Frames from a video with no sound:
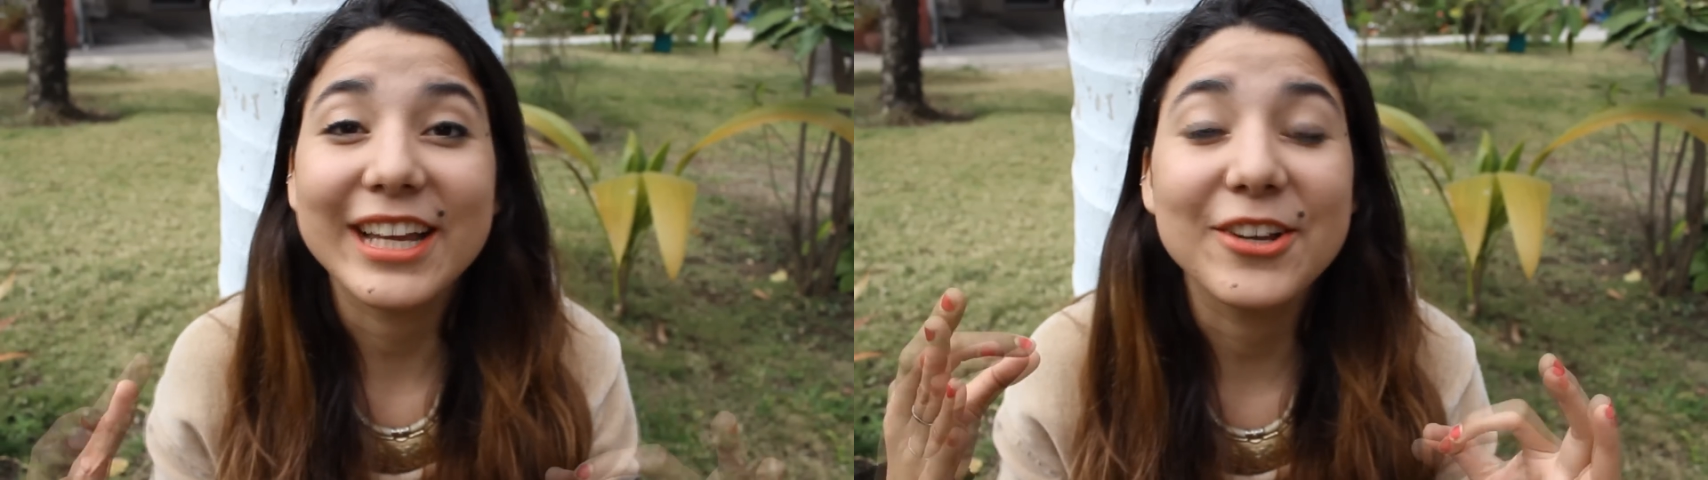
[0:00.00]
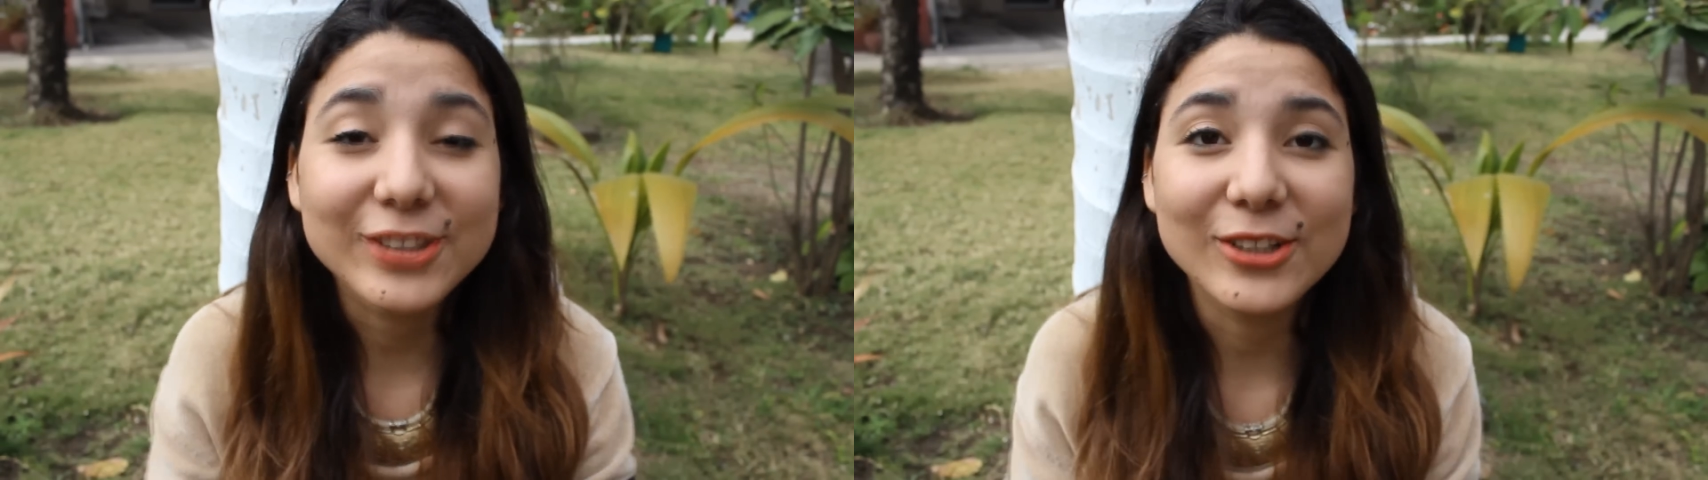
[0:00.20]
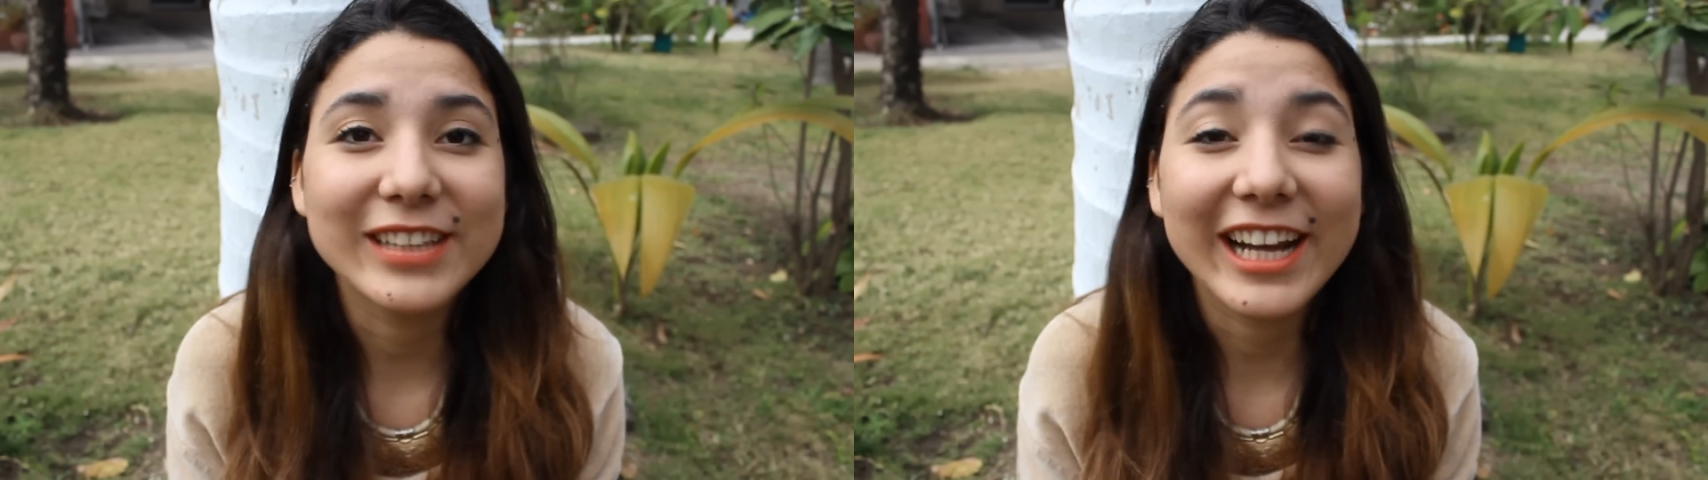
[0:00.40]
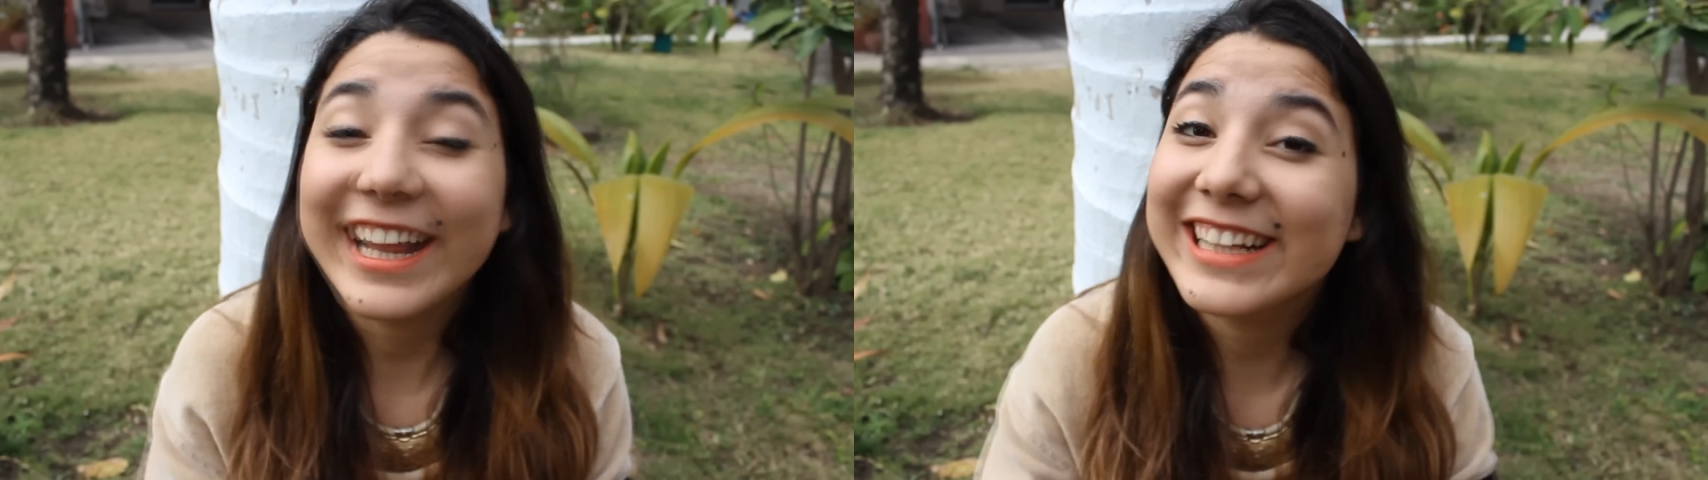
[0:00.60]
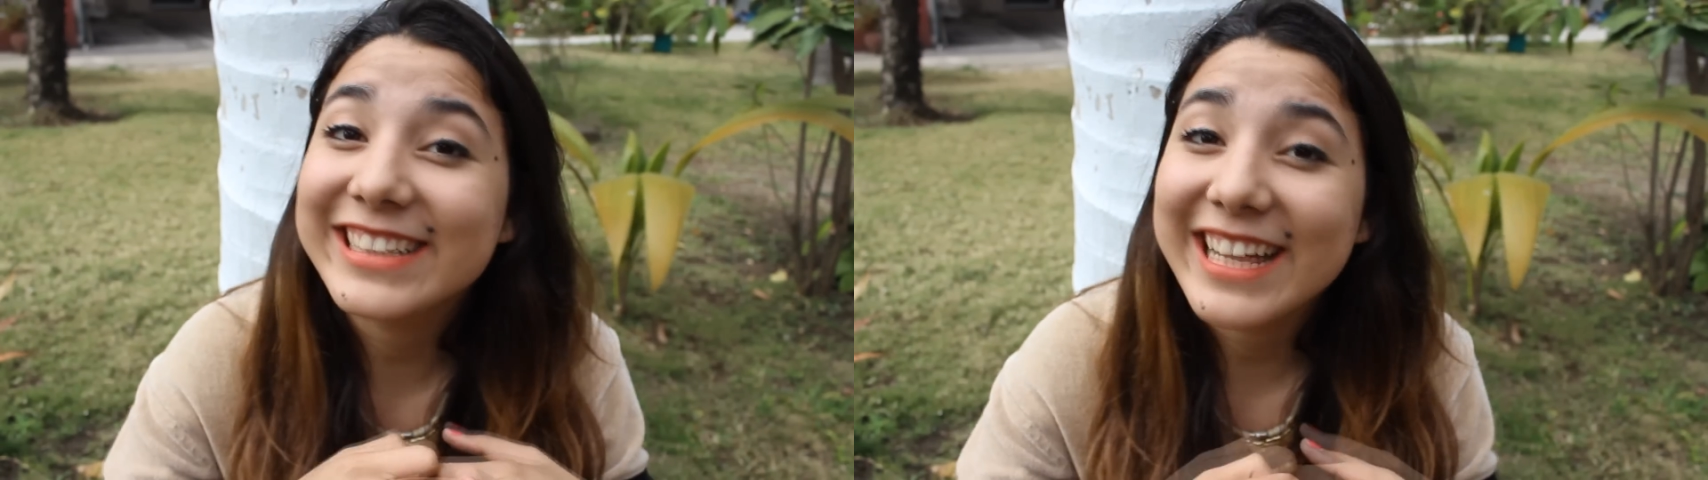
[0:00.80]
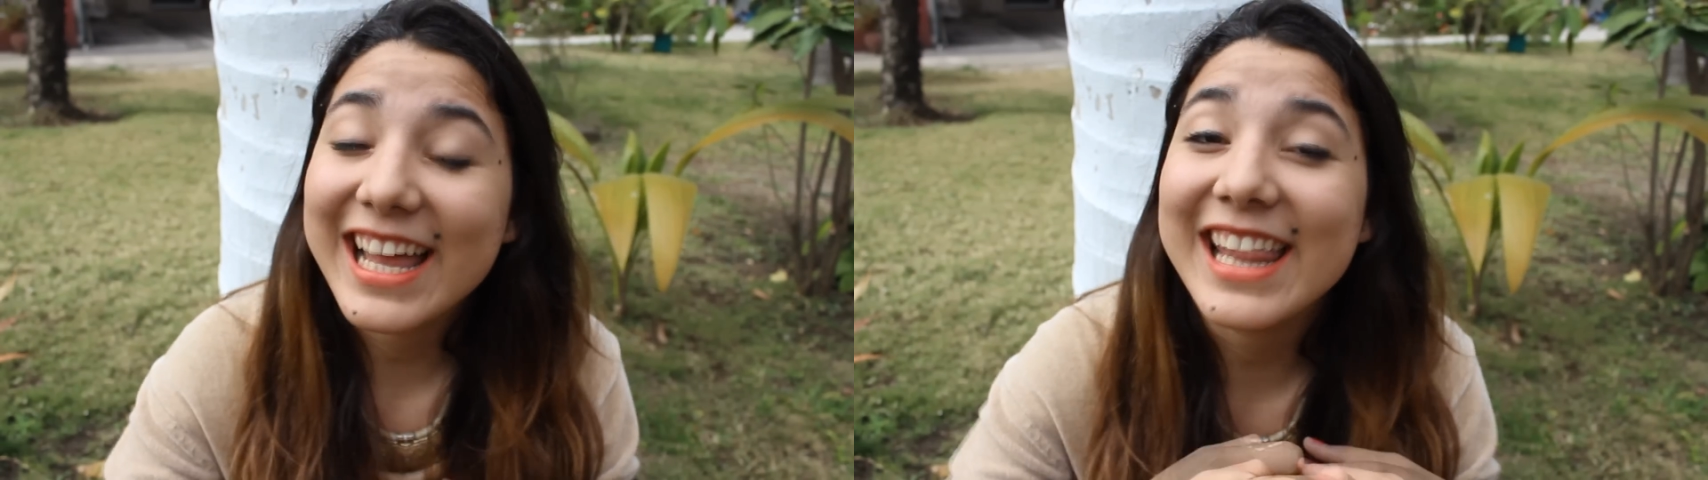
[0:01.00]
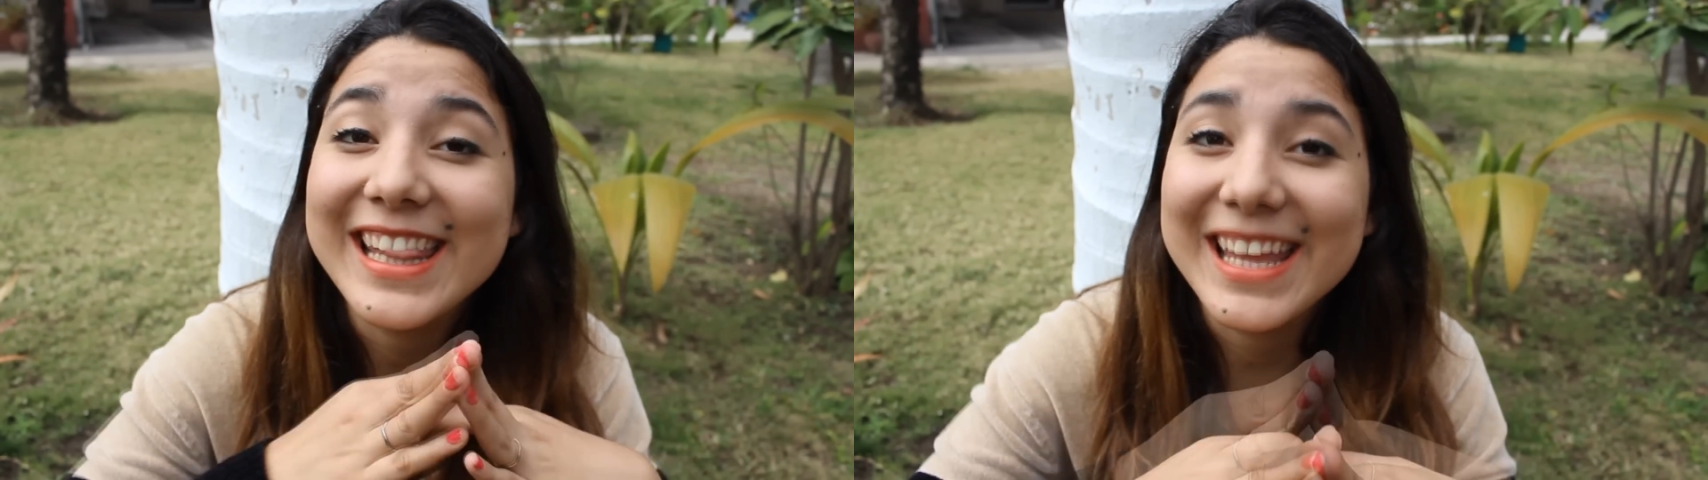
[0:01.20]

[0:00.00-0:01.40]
que yo se los agradecería